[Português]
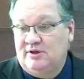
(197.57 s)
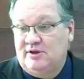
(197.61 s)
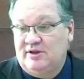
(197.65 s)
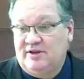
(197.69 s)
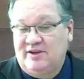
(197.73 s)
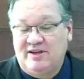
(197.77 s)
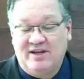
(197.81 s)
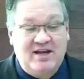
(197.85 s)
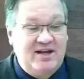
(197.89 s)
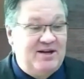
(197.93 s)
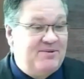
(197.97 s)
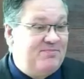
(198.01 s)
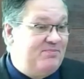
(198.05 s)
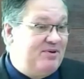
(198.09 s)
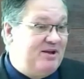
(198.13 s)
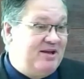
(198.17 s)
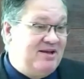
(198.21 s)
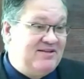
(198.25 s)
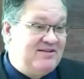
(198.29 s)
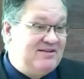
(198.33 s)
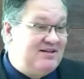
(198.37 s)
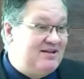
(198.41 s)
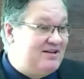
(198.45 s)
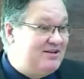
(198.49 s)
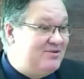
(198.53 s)
E ele
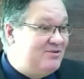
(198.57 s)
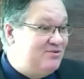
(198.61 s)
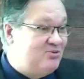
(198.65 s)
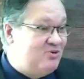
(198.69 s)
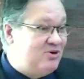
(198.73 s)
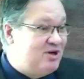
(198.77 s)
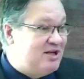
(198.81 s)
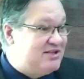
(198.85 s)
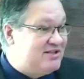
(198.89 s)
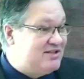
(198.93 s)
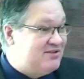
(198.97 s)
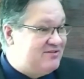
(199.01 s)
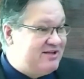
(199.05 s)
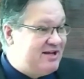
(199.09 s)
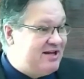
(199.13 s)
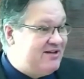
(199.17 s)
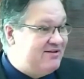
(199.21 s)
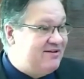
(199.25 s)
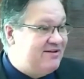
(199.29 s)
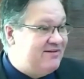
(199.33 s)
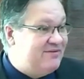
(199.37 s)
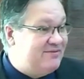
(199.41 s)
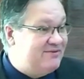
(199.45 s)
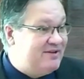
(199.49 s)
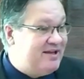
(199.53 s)
pensa, e o coração
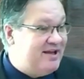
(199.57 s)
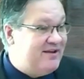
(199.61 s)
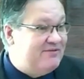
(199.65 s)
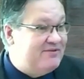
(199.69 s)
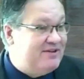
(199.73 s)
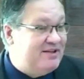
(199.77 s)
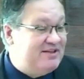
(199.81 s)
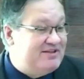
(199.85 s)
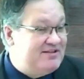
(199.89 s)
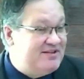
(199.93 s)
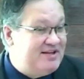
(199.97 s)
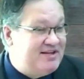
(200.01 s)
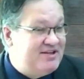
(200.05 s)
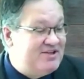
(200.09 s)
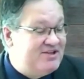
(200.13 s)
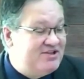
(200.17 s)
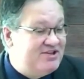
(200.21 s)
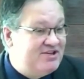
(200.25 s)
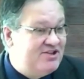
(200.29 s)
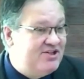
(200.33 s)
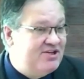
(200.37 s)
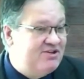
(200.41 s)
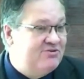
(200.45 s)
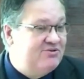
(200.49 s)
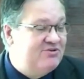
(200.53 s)
dele deve ter se
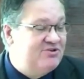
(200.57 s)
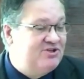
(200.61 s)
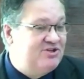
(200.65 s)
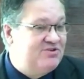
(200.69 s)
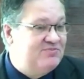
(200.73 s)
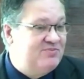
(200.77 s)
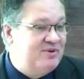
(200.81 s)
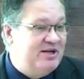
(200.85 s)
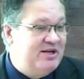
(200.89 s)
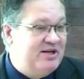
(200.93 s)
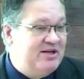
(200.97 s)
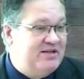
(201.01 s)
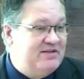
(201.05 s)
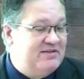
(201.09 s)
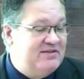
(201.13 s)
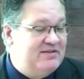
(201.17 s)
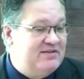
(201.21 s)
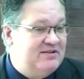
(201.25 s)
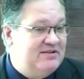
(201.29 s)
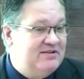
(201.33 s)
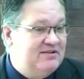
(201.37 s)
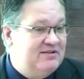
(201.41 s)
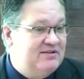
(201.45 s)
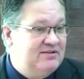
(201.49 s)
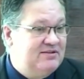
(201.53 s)
enchido de
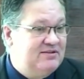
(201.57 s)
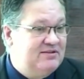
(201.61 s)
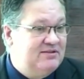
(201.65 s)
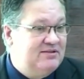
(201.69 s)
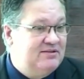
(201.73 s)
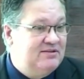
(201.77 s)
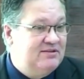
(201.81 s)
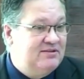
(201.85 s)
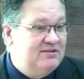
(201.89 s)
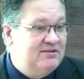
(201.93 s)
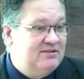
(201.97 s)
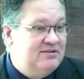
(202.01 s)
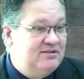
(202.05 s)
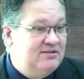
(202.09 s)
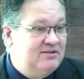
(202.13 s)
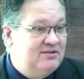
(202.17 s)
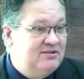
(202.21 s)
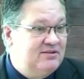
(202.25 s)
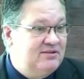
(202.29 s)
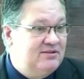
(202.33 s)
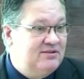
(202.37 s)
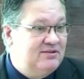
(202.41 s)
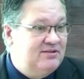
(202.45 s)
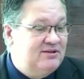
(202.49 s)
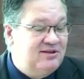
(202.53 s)
esperança.
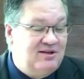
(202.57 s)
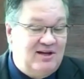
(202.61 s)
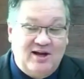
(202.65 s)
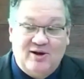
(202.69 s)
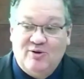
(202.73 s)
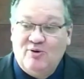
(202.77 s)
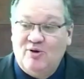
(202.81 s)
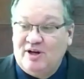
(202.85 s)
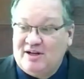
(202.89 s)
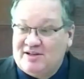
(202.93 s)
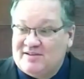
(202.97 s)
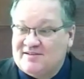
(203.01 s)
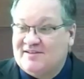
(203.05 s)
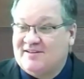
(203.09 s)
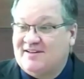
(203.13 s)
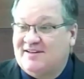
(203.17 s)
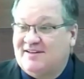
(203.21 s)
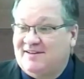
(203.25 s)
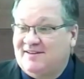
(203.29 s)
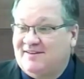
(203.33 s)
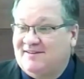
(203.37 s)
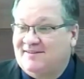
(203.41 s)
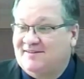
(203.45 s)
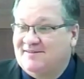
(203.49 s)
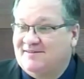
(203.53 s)
Agora
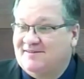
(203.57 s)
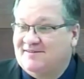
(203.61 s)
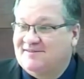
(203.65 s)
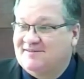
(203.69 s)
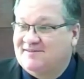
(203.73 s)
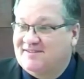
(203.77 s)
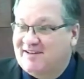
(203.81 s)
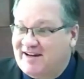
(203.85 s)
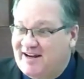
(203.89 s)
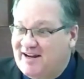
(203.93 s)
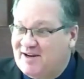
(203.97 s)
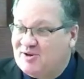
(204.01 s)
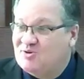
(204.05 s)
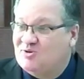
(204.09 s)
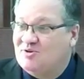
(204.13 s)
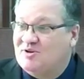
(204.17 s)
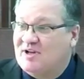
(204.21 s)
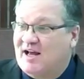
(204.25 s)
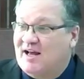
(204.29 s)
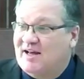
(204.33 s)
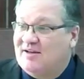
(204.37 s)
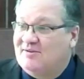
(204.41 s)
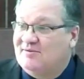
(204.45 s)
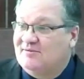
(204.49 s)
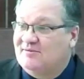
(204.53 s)
sim serei
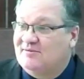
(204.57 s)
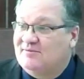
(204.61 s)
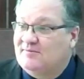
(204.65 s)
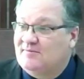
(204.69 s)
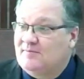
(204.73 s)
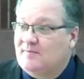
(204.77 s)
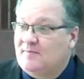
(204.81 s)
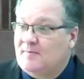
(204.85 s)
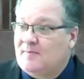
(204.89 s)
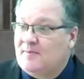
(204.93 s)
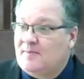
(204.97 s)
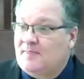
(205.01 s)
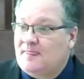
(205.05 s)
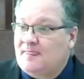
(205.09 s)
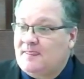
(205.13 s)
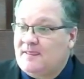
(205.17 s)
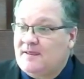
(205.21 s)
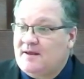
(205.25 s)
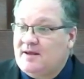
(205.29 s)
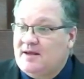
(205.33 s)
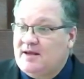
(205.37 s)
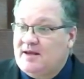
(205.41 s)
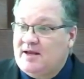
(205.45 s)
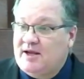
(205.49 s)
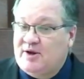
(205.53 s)
ajudado.
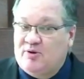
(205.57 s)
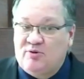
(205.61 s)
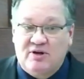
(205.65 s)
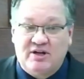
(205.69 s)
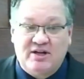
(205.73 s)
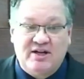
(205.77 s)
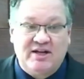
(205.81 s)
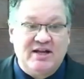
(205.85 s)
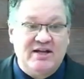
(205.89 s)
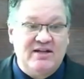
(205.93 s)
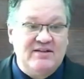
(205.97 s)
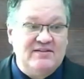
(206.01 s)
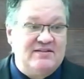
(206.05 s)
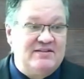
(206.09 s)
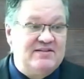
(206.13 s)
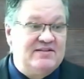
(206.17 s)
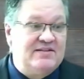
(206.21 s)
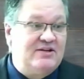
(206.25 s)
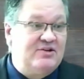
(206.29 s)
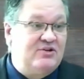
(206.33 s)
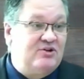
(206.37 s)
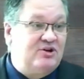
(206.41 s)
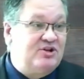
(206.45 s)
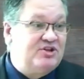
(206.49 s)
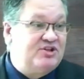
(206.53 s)
E quando aquele
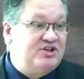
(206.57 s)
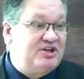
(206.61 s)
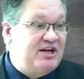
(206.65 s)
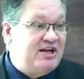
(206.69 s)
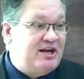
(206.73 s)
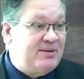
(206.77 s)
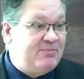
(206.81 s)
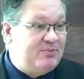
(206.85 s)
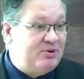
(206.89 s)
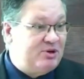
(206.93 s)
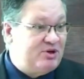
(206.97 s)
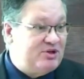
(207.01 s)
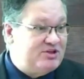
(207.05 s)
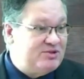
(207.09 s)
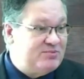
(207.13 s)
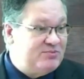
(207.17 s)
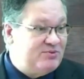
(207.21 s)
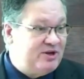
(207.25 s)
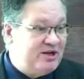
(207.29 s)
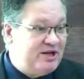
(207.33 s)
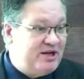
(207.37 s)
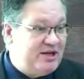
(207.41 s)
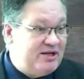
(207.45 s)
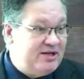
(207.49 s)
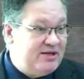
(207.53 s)
sacerdote chega próximo
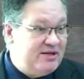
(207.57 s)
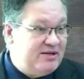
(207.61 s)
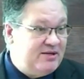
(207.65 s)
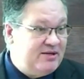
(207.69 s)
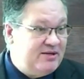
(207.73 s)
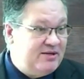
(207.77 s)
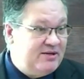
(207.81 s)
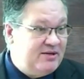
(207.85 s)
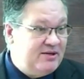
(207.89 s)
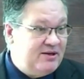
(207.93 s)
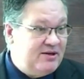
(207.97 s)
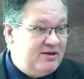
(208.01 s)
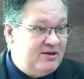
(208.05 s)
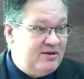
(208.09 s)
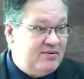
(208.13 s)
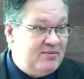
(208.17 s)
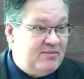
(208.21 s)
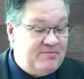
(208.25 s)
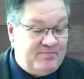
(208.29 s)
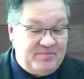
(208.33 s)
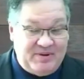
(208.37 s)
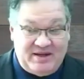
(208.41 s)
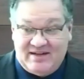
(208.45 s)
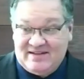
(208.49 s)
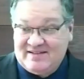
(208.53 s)
a ele,
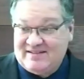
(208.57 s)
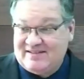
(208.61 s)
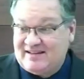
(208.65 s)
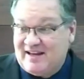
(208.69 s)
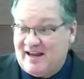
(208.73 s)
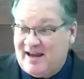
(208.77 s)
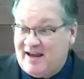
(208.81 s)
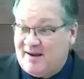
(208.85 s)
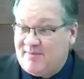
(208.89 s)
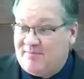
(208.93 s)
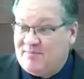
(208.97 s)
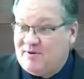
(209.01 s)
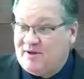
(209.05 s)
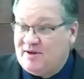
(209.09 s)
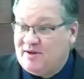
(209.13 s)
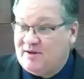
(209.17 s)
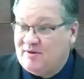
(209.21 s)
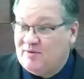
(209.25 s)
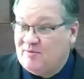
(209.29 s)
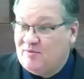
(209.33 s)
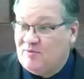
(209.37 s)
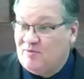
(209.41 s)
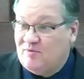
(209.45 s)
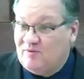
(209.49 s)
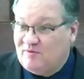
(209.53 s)
percebe,
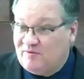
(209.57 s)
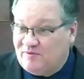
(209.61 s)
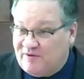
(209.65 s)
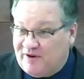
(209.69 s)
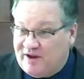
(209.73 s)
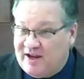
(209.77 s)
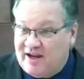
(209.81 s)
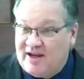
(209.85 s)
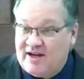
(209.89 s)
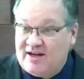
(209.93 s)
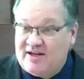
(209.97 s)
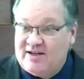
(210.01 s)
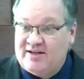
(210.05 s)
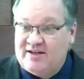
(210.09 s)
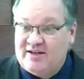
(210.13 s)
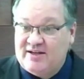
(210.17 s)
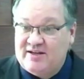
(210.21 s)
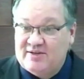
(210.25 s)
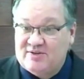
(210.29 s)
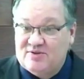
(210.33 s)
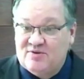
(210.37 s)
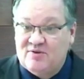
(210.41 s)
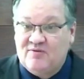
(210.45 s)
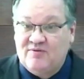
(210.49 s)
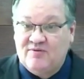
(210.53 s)
o vê ali
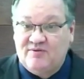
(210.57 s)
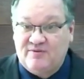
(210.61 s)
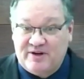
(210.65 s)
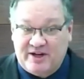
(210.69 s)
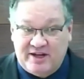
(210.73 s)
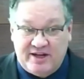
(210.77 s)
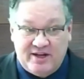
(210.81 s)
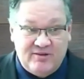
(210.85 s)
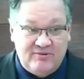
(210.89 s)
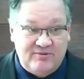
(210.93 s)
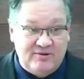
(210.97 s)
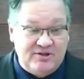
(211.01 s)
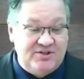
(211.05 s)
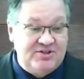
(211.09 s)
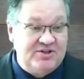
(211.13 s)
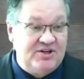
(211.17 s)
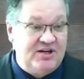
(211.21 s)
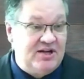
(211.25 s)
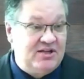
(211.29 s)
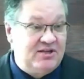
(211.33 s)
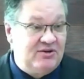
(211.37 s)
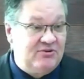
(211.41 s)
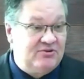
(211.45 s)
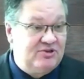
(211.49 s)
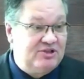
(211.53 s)
sofrendo,
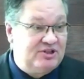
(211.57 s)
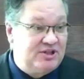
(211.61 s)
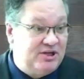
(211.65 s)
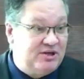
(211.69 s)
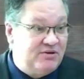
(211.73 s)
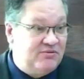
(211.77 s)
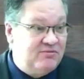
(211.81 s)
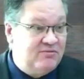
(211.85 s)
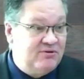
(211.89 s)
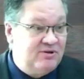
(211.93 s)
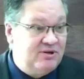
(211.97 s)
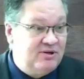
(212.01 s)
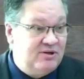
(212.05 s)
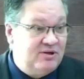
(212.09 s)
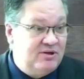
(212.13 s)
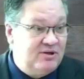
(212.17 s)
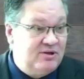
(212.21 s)
atirado ao chão,